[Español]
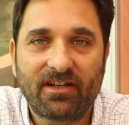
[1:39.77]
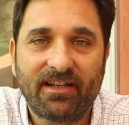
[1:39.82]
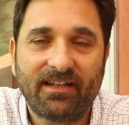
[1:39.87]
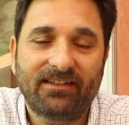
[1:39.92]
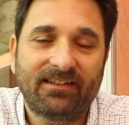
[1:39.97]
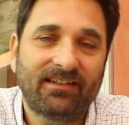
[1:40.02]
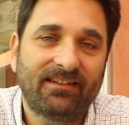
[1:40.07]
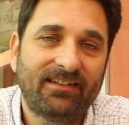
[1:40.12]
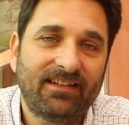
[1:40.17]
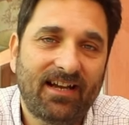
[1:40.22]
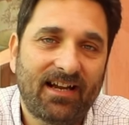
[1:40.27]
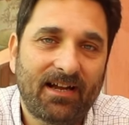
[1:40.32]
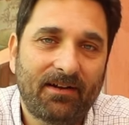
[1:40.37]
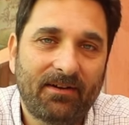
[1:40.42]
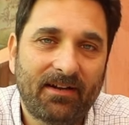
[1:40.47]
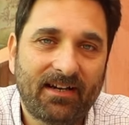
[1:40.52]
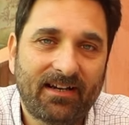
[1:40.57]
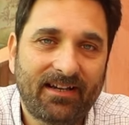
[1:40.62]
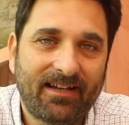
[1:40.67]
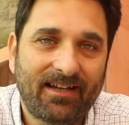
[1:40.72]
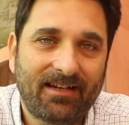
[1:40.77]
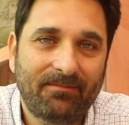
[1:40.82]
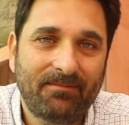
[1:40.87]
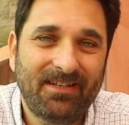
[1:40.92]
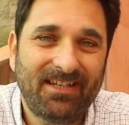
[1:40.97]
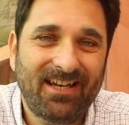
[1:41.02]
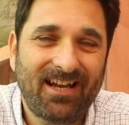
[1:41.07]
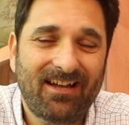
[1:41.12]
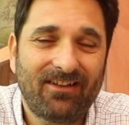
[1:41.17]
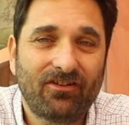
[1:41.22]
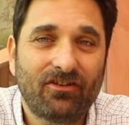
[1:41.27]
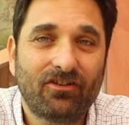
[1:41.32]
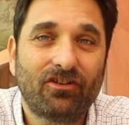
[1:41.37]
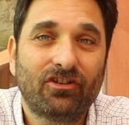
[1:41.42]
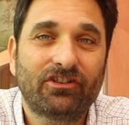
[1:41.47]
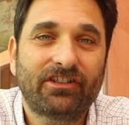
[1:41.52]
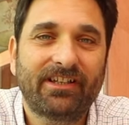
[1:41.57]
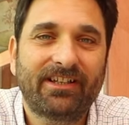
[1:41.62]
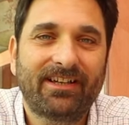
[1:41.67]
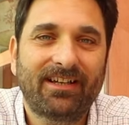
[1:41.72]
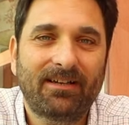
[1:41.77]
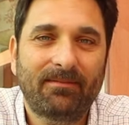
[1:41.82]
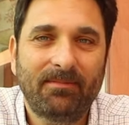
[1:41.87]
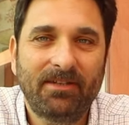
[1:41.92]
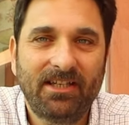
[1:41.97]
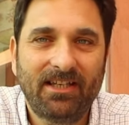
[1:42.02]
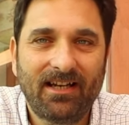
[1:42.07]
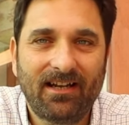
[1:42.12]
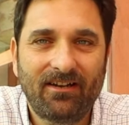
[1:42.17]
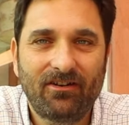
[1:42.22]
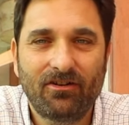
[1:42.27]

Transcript: que tendría que haber germinado no te germina,